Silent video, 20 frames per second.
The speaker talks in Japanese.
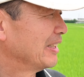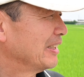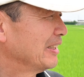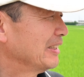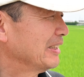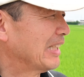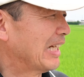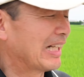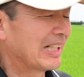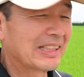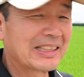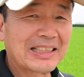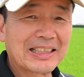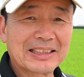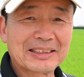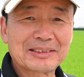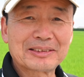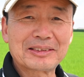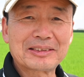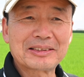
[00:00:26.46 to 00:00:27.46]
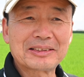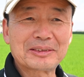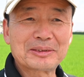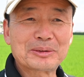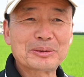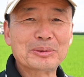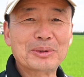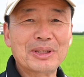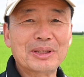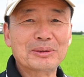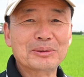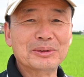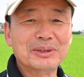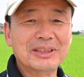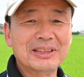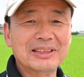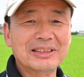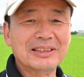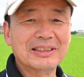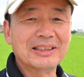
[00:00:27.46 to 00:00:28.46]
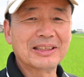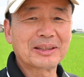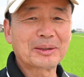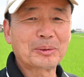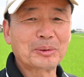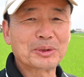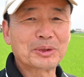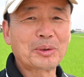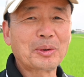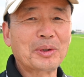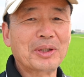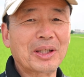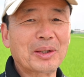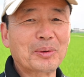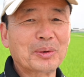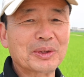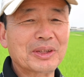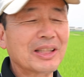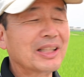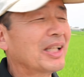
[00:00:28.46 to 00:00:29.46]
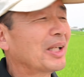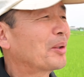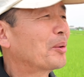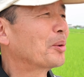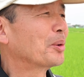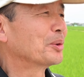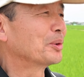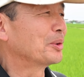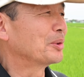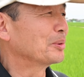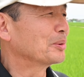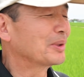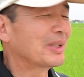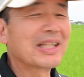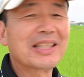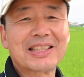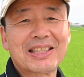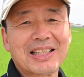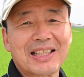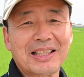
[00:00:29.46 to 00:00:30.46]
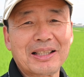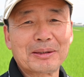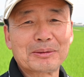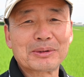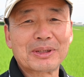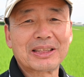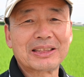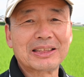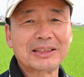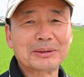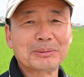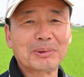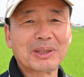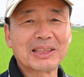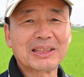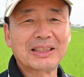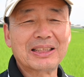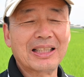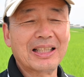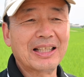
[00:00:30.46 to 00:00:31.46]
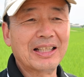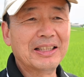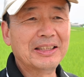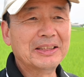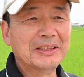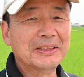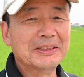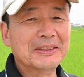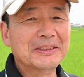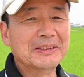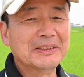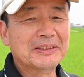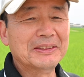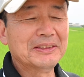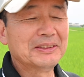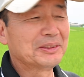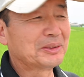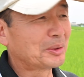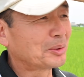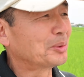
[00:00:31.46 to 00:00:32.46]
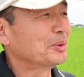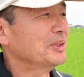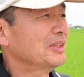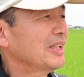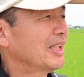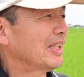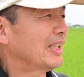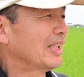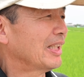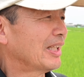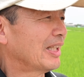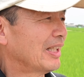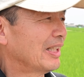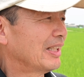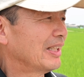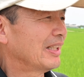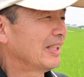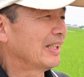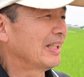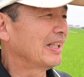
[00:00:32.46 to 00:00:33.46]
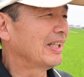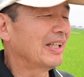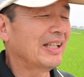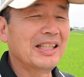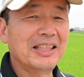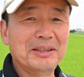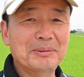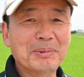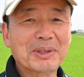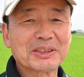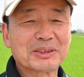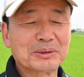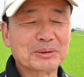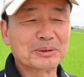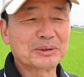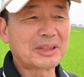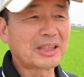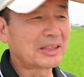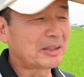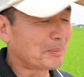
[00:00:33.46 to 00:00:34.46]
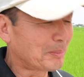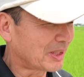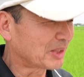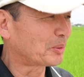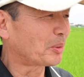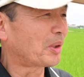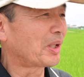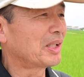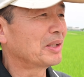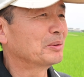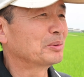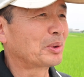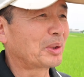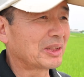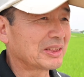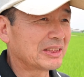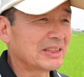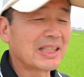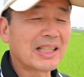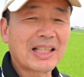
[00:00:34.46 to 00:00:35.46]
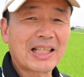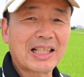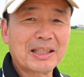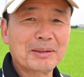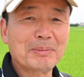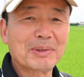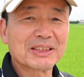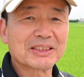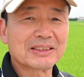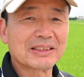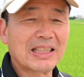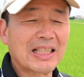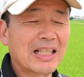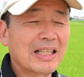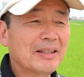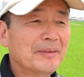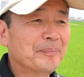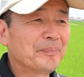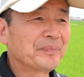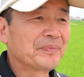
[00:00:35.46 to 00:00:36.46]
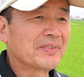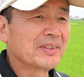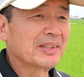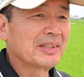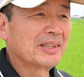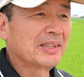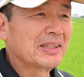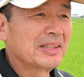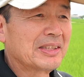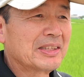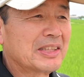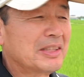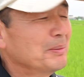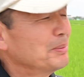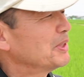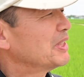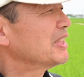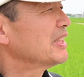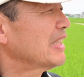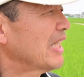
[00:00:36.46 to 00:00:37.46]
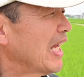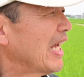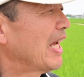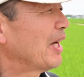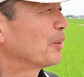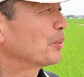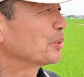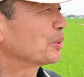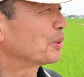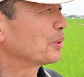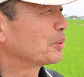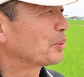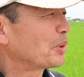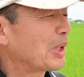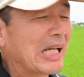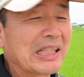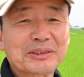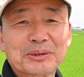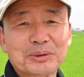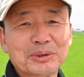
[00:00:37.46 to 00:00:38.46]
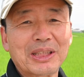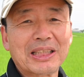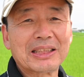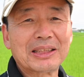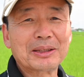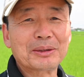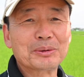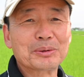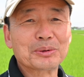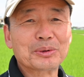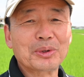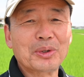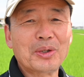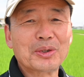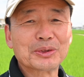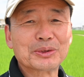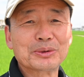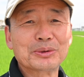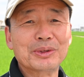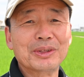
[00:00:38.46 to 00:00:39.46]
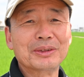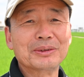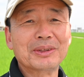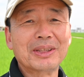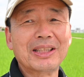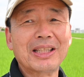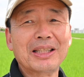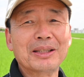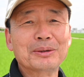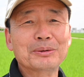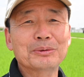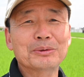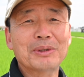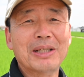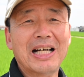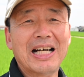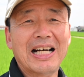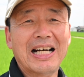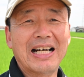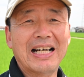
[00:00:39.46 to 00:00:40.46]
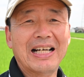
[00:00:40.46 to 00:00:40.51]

なんかツーリングにこう一人でこう出ていこうっていう元気がなくなってしまってちょっと家で、えー、いますだってまあトレーニングとかしながらいますが厳しいね本当にこの暑くなってくるとツーリング出ていくんは。